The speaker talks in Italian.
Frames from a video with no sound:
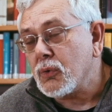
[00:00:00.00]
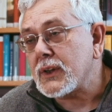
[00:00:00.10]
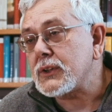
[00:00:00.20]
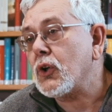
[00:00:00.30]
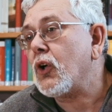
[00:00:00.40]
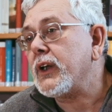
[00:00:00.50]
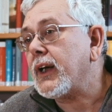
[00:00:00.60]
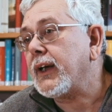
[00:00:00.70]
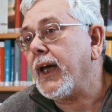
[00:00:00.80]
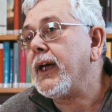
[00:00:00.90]
Una
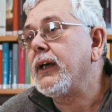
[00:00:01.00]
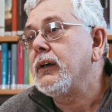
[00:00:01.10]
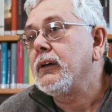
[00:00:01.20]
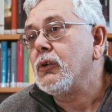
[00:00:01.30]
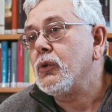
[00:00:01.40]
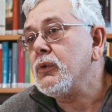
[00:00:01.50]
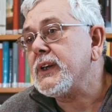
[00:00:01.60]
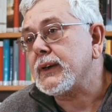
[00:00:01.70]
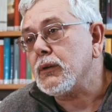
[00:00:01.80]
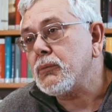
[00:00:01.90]
storia che è
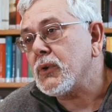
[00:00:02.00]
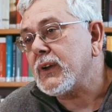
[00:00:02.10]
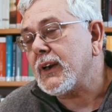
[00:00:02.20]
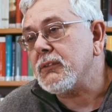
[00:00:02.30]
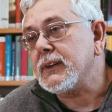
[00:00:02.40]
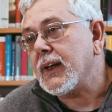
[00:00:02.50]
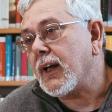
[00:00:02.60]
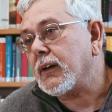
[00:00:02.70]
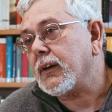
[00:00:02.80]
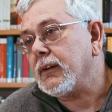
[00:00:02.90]
un esempio della
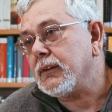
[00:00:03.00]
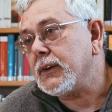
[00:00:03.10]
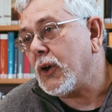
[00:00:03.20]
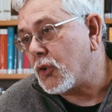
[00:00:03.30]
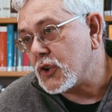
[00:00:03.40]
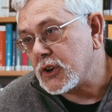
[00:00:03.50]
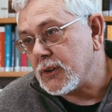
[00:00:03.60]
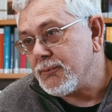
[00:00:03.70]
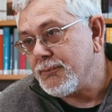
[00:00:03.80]
vita di oggi.